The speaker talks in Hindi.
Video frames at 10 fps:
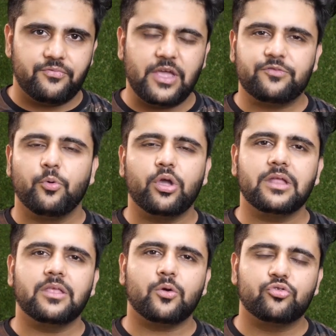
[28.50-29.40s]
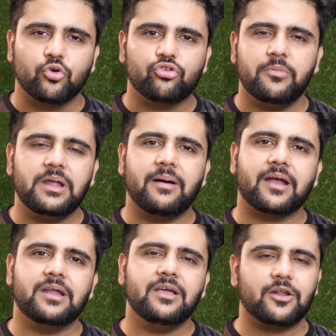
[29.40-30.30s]
फेसबुक के अंदर कुछ सोशल मीडिया
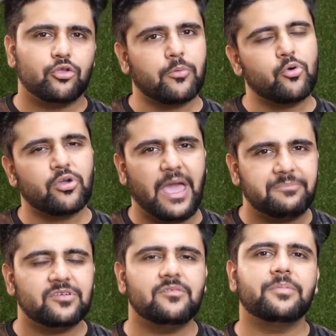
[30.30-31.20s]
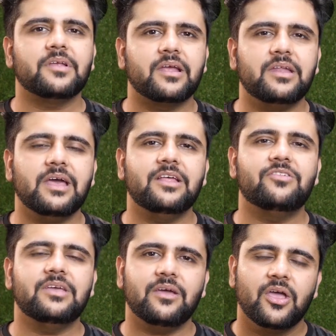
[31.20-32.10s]
मार्केटिंग कर रहे हो तो आपको कैप्शन वैप्शन लिखनी आनी
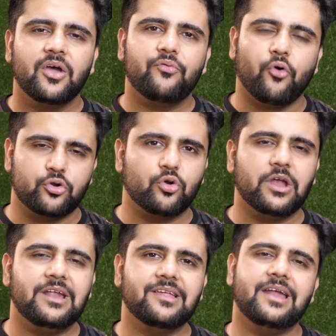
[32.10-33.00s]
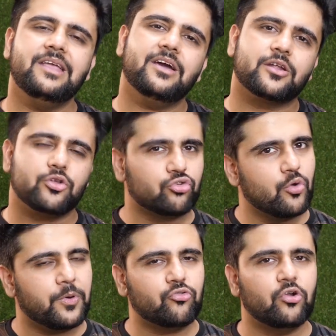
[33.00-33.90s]
चाहिए फोटो की डिजाइनिंग कर रहे हो तो
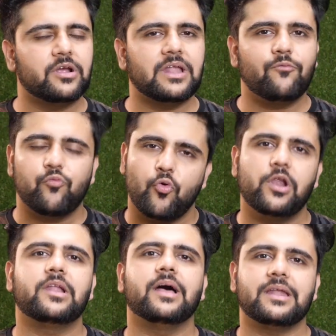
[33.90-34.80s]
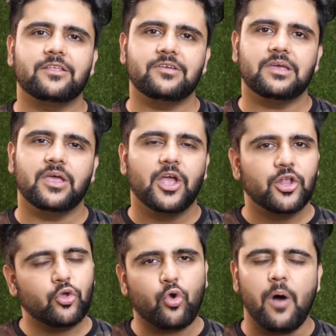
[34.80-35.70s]
उसके ऊपर जो लिखना है वो लिखना आना चाहिए
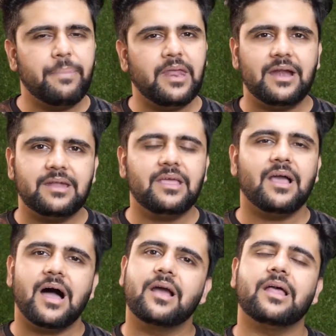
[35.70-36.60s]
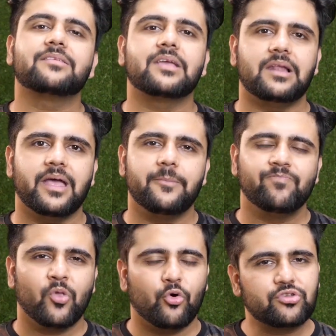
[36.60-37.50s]
तो कॉपी राइटिंग अगला स्किल है
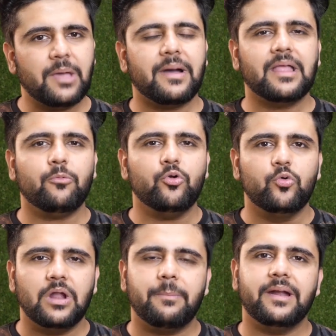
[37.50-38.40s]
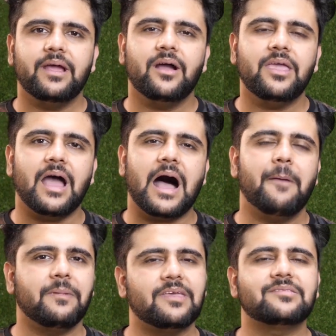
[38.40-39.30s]
उसके बाद आपको ढूंढना पड़ेगा कि
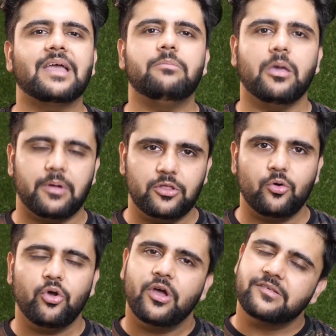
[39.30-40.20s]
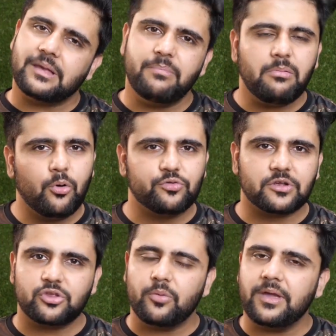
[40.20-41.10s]
आप किस टाइप के बंदे हो सब में भी घुस
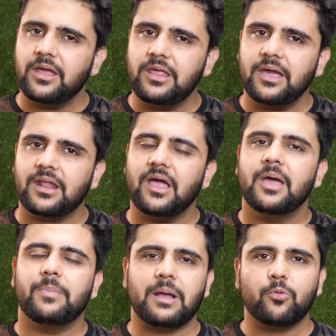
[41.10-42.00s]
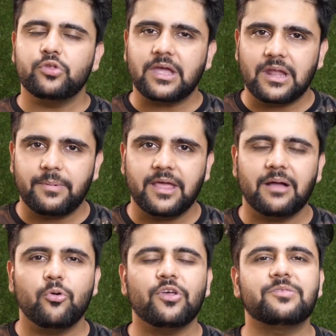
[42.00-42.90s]
सकते हो मैं ये नहीं कह रहा पर आपको देखना
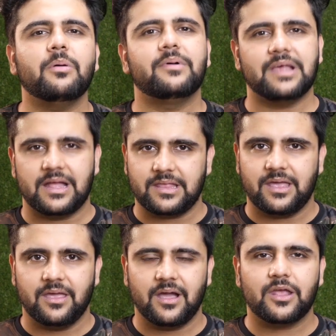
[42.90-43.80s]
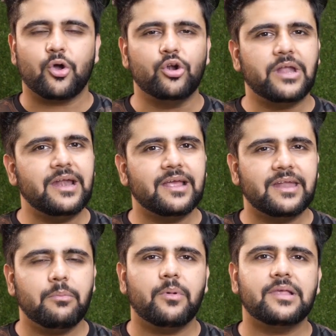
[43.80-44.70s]
पड़ेगा आपको किस में मजा आता है अगर कंटेंट
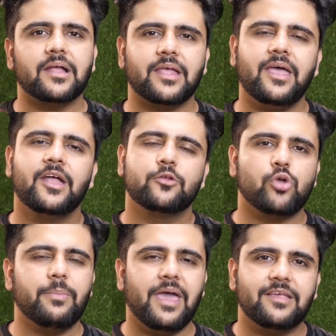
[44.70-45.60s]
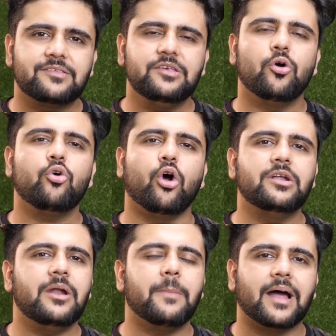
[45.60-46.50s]
लिखने में मजा आता है तो आप एस
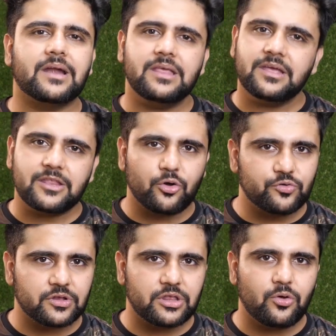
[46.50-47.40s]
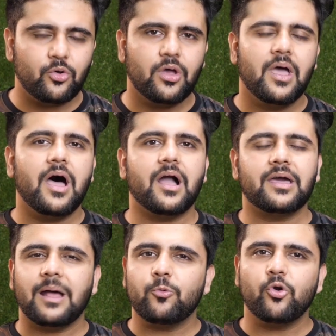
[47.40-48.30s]
कंटेंट मार्केटिंग के अंदर घुस सकते हो
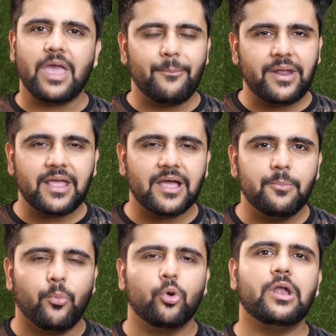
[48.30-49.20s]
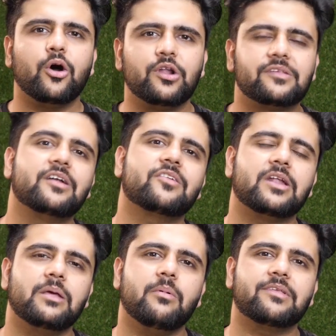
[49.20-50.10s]
अगर आपको कैमरे के आगे बोलना और रिसर्च
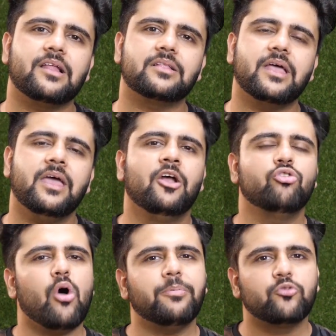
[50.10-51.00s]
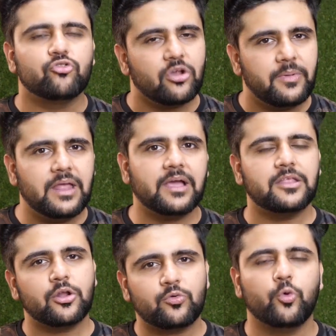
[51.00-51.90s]
करने में अच्छा लगता है तो आप सोशल मीडिया
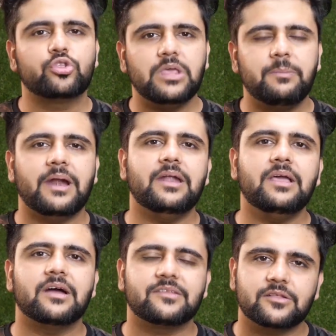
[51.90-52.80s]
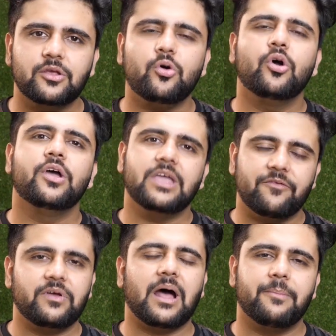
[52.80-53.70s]
के अंदर खुद की ब्रांडिंग कर सकते हो
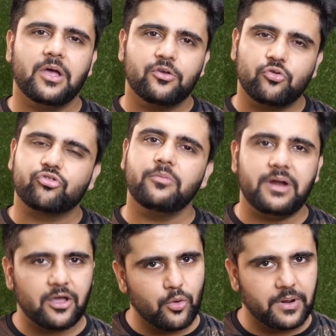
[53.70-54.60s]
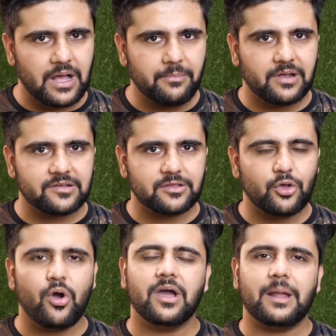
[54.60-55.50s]
या फिर आप सोशल मीडिया के ऊपर काम कर
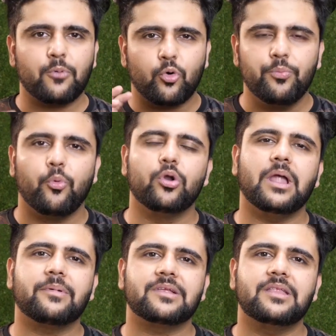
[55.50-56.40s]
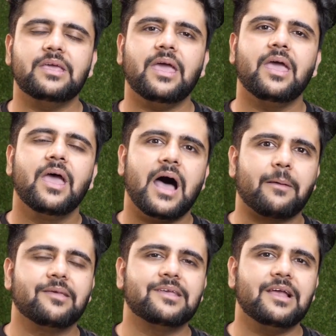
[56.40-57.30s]
सकते हो अगर आपको खुद बोलना पसंद नहीं है
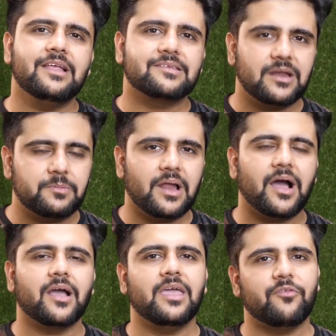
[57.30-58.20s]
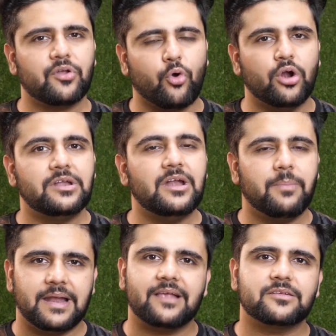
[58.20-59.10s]
आप किसी के लिए स्क्रिप्ट लगा के या फिर
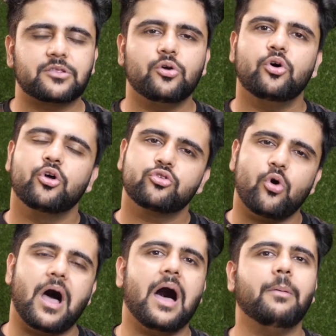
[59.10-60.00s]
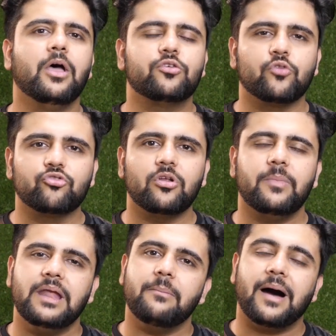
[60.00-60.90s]
कंटेंट बना सकते हो तो आप सोशल
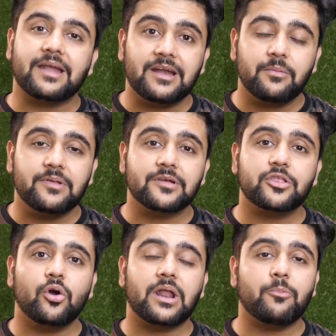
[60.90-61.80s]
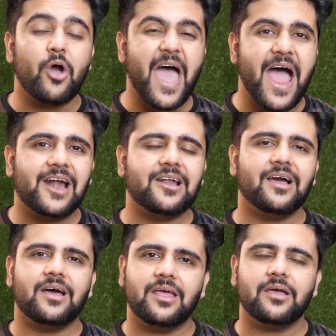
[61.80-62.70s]
मीडिया मार्केटर बन सकते हो अगर आपको एड
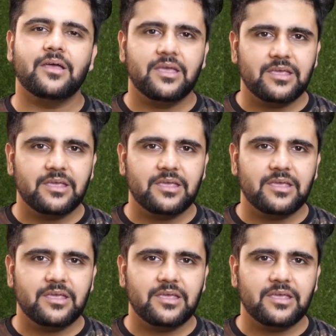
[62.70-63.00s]
लगाना है